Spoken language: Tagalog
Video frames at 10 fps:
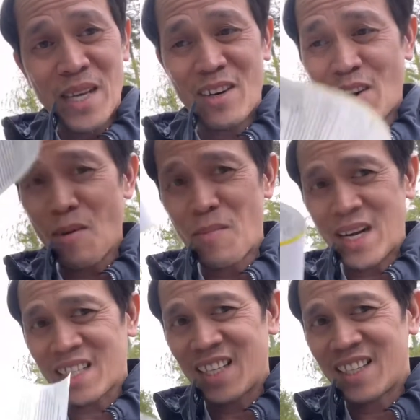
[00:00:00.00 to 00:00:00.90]
meron akong
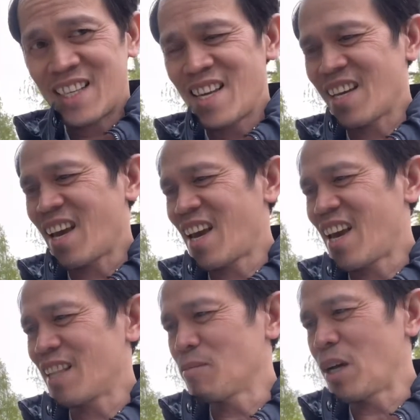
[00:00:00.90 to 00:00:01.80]
parking
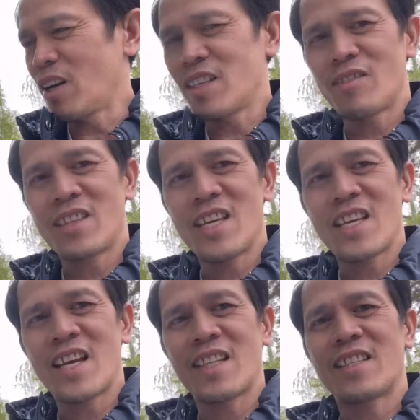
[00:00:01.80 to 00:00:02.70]
ticket, violation
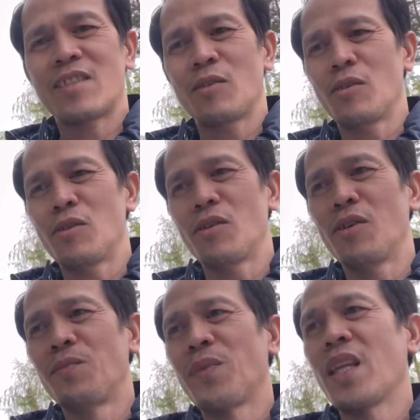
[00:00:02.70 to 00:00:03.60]
ticket so
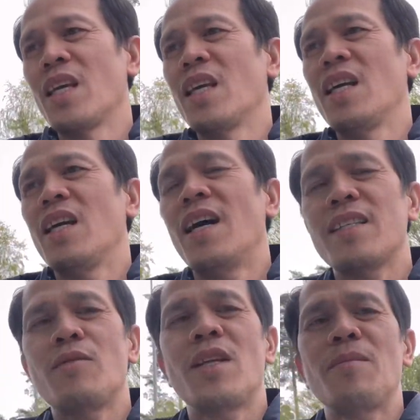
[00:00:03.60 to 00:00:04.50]

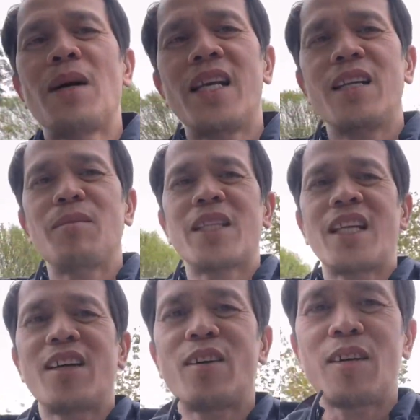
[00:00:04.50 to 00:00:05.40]
Actually, mali naman
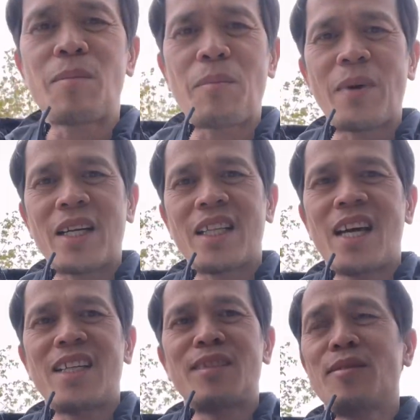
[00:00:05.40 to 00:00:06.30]
talaga yung napagparaan